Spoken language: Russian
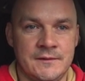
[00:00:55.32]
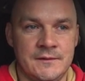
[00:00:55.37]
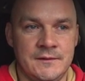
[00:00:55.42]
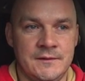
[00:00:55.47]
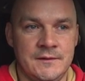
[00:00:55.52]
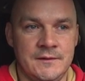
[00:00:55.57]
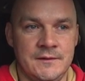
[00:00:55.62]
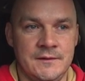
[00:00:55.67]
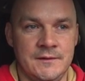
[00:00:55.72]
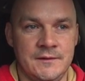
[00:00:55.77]

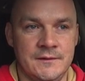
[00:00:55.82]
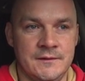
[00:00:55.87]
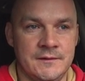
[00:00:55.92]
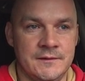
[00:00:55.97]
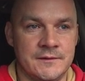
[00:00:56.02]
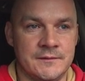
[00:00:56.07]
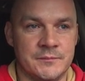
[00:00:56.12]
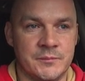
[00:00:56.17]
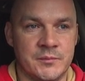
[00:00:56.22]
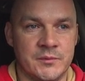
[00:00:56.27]

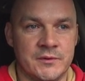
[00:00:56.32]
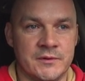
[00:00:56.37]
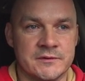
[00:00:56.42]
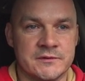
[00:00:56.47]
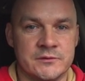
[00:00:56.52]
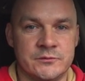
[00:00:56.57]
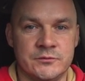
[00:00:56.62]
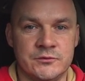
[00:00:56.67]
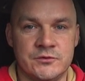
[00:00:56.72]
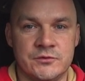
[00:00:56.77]
И по
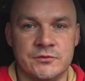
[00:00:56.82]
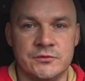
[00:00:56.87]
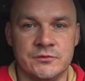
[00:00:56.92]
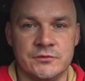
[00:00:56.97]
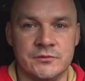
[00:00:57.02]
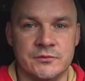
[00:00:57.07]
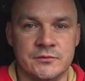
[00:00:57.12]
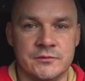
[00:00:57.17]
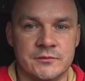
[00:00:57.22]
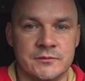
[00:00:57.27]

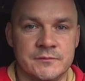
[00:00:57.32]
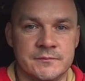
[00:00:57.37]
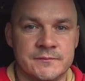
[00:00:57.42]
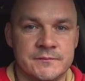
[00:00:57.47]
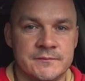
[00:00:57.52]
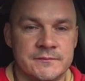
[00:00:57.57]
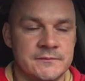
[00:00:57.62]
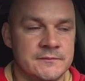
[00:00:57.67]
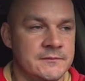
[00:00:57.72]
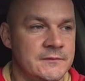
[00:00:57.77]
случаю
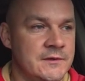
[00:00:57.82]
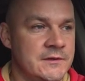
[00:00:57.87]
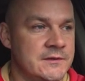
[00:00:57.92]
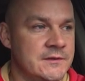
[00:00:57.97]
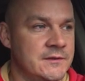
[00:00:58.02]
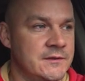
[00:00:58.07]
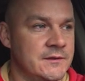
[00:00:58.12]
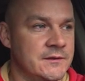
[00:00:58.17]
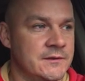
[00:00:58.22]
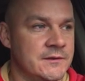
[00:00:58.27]

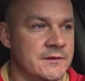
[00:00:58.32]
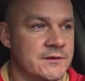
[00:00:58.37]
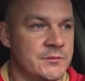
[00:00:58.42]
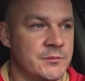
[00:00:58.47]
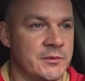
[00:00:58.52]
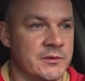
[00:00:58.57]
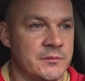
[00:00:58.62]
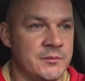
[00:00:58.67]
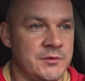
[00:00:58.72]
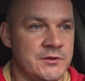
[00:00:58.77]
10 тысяч
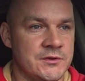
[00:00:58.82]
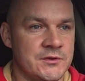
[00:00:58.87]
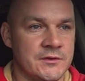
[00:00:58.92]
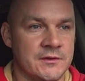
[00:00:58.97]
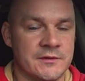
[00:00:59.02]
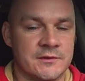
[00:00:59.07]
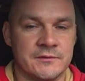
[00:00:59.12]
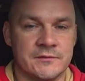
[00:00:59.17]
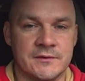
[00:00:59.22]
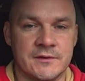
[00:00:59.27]

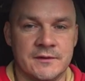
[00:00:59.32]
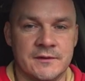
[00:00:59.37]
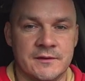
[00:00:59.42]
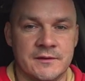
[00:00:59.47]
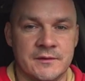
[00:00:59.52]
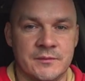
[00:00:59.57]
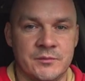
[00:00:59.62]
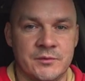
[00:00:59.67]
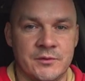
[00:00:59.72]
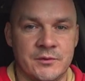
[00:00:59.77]
подписчиков, когда
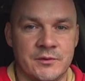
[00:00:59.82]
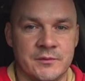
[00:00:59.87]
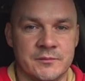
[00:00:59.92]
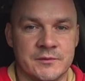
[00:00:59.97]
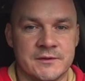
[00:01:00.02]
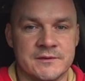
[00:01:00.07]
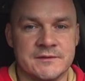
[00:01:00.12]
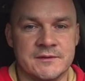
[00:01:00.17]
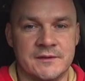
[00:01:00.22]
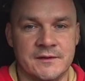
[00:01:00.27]

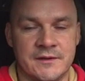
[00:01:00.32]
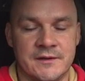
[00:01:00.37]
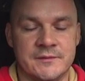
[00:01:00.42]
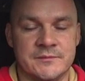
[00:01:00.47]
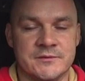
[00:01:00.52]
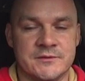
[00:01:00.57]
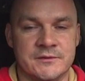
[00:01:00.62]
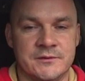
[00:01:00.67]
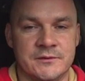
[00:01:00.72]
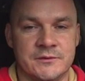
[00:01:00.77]
наберем,
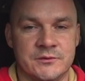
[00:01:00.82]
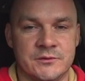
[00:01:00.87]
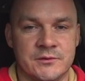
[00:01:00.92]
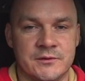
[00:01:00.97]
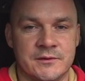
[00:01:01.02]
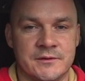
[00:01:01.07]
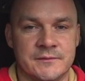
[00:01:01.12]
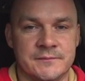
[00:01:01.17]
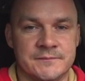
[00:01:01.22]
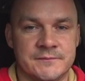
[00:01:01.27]
разыграем
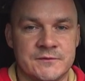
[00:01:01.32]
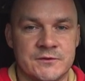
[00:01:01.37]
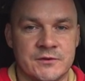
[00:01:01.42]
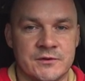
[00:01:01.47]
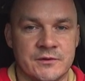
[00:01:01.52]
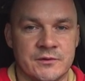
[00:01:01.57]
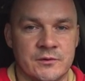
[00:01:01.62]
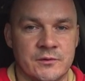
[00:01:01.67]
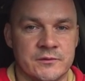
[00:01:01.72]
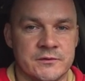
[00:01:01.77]
золотое
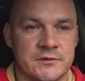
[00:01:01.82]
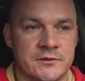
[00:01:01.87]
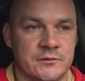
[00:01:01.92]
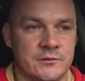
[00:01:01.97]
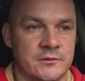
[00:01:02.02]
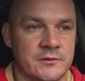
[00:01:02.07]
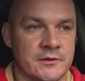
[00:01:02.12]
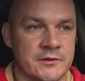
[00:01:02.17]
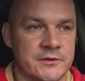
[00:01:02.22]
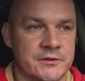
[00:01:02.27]
черняховское
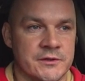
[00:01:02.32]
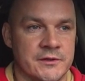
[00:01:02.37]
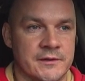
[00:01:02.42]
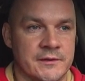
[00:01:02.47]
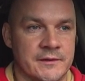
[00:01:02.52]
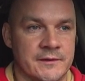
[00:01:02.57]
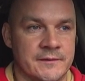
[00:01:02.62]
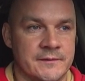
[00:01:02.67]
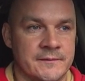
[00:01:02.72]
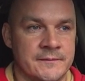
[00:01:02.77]

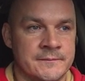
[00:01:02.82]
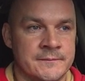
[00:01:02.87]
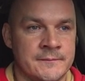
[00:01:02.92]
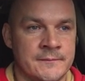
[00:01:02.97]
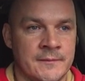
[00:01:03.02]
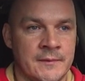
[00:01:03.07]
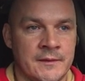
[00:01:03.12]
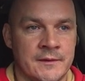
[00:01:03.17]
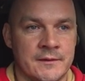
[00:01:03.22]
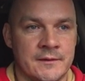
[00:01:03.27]
украшение.
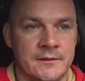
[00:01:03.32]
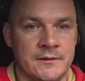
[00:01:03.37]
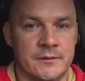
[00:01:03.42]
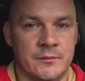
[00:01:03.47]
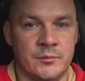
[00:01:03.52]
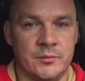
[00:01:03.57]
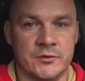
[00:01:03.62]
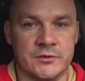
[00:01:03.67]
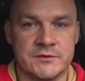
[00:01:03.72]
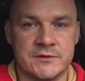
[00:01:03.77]

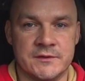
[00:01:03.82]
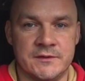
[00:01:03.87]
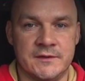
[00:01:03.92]
Э, пост